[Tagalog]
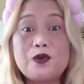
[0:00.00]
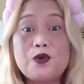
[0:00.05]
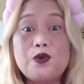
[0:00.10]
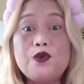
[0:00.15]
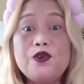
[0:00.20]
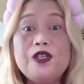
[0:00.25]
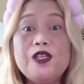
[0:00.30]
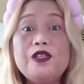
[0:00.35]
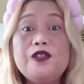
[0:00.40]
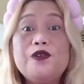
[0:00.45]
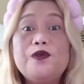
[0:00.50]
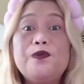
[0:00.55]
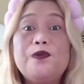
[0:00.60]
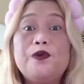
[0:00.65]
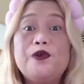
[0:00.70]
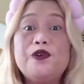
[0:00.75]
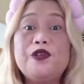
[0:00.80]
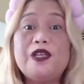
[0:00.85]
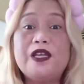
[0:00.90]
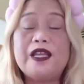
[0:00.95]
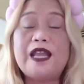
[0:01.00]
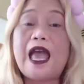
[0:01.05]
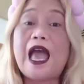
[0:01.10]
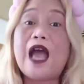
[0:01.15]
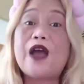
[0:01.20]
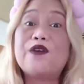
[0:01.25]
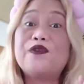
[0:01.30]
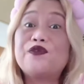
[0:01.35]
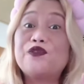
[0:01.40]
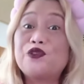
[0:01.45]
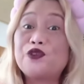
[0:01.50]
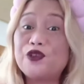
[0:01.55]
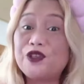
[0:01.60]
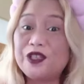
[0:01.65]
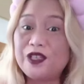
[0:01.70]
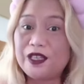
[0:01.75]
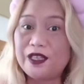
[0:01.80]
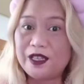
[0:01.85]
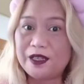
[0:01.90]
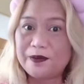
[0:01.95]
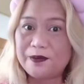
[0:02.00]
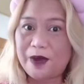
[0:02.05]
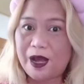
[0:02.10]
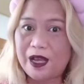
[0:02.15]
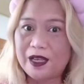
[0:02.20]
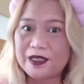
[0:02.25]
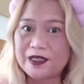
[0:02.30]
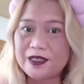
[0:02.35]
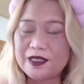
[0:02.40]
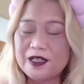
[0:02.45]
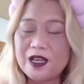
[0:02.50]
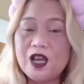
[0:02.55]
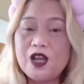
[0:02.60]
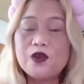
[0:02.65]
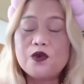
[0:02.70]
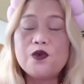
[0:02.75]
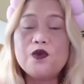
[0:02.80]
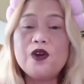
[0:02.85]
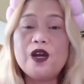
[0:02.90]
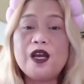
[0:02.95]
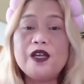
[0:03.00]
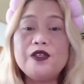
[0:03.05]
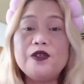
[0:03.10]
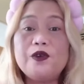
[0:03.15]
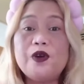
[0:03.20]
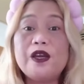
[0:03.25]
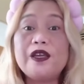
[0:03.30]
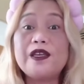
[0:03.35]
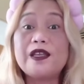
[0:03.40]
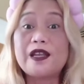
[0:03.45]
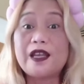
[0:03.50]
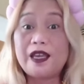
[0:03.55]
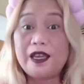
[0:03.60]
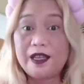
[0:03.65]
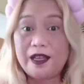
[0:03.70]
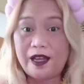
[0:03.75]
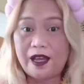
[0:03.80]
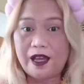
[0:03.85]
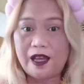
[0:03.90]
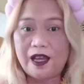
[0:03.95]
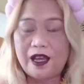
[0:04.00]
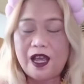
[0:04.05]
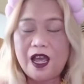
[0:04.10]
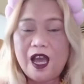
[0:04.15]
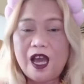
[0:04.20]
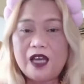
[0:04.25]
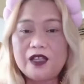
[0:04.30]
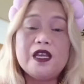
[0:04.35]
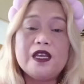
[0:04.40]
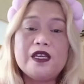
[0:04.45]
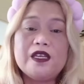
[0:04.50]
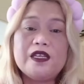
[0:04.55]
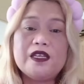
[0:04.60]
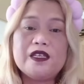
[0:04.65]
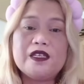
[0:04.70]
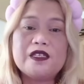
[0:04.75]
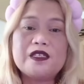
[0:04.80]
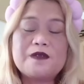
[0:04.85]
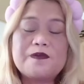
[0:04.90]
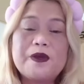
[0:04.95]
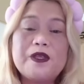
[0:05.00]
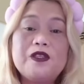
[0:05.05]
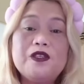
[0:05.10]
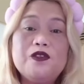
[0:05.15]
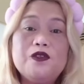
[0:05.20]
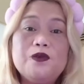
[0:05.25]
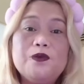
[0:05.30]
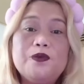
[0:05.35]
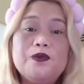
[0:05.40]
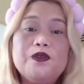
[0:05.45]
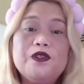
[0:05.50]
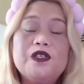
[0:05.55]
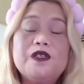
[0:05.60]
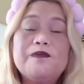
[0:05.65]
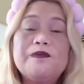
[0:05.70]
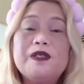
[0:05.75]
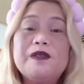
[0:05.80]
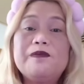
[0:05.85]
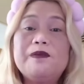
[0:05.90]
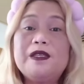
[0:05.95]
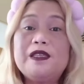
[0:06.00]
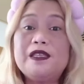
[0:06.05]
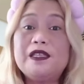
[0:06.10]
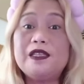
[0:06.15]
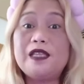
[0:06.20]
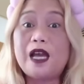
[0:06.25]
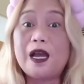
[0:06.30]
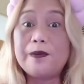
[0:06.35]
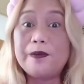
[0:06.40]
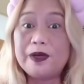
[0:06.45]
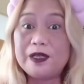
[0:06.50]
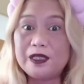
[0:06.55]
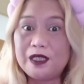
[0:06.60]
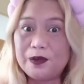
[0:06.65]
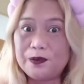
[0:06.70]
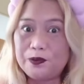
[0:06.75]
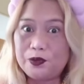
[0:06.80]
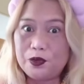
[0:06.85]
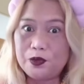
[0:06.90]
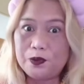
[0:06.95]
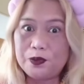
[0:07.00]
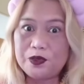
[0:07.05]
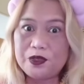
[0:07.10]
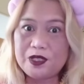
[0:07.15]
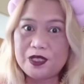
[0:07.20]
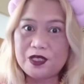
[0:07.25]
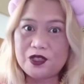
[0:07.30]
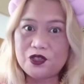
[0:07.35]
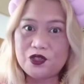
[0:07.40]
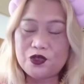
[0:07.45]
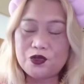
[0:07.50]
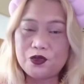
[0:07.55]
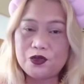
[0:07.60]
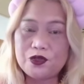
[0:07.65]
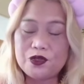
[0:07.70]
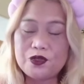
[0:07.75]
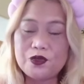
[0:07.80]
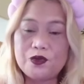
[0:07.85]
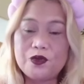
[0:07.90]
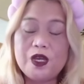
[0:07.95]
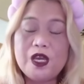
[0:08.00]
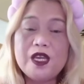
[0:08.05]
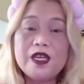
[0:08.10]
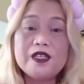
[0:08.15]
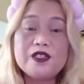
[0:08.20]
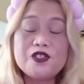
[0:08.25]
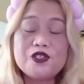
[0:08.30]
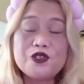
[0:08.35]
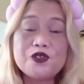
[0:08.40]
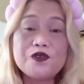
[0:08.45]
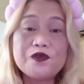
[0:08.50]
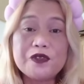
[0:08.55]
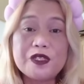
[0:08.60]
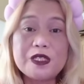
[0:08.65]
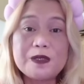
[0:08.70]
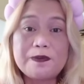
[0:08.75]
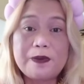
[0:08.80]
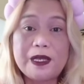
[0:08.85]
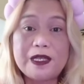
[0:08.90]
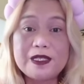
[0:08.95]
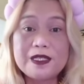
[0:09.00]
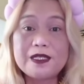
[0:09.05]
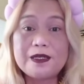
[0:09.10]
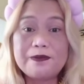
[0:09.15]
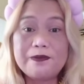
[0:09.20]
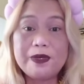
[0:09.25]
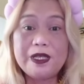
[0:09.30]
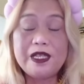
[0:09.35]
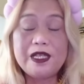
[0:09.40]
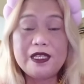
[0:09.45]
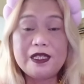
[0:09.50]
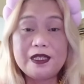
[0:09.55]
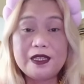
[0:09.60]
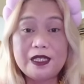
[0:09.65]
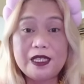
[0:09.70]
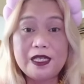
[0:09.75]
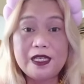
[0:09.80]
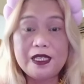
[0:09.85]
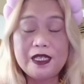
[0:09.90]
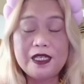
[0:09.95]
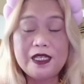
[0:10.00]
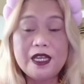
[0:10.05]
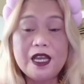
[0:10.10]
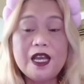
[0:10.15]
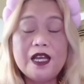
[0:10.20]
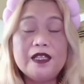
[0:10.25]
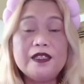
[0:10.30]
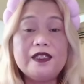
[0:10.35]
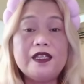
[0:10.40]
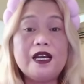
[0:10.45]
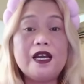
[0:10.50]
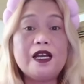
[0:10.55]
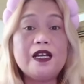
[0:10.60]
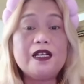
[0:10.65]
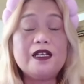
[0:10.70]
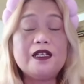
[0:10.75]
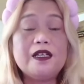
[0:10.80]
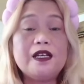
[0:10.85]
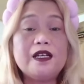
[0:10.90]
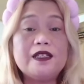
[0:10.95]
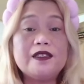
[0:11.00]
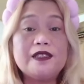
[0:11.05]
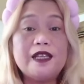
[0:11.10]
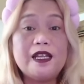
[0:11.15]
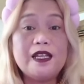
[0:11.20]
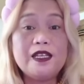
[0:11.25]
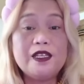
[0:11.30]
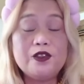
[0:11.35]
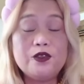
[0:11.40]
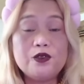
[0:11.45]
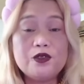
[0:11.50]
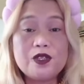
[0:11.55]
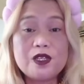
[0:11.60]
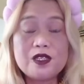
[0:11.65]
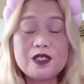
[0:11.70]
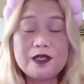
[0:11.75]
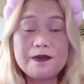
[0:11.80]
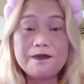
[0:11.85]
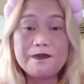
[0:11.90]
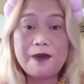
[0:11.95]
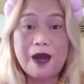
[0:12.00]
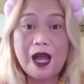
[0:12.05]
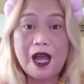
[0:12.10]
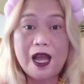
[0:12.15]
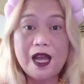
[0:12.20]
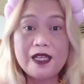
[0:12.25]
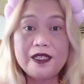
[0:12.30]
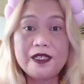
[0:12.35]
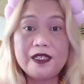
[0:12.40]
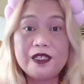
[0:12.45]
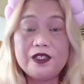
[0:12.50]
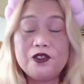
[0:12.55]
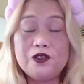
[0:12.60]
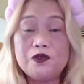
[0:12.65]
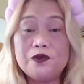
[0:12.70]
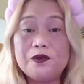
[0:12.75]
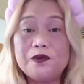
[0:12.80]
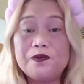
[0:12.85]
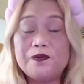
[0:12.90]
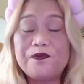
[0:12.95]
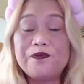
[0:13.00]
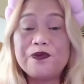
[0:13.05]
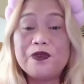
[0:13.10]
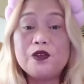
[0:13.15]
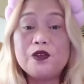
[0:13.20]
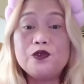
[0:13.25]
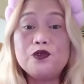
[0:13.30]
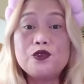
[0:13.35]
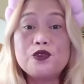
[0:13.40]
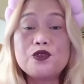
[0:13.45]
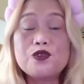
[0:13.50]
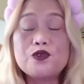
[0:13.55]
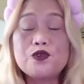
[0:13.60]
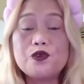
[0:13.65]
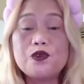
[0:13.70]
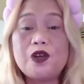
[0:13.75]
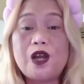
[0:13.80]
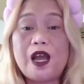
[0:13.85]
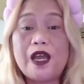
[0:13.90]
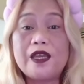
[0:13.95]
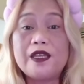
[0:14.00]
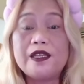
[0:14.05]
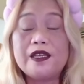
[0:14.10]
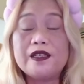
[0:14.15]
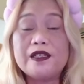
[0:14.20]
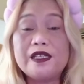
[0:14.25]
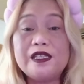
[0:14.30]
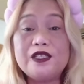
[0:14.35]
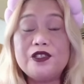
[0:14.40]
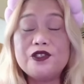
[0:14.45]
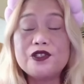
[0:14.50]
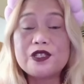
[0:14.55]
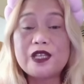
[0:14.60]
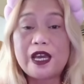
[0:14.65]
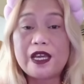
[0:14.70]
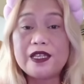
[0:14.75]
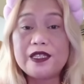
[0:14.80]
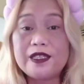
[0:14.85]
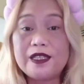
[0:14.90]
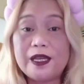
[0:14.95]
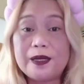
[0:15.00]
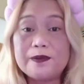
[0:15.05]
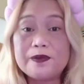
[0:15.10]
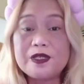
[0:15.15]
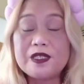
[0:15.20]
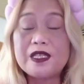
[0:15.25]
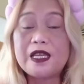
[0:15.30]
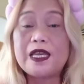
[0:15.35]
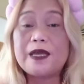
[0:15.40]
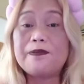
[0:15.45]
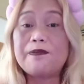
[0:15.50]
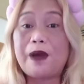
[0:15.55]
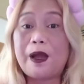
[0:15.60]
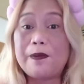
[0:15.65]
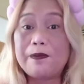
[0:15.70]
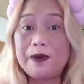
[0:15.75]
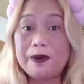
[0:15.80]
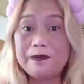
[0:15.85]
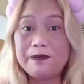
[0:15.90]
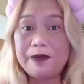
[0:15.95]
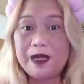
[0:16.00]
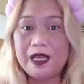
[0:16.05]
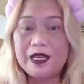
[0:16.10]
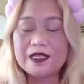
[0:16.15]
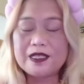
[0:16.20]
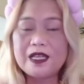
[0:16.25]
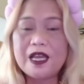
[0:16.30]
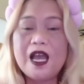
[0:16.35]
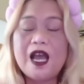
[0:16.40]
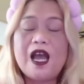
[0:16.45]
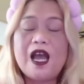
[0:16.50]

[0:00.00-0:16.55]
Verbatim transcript: Kunin po yan after na ng mass. Kung kayo ay rena, is pwede nyo po yung bigbitin habang nagproprosesyon. So, it's your responsibility na uh, dalhin dun sa simbahan ng inyong gustong i religious items na ipapabless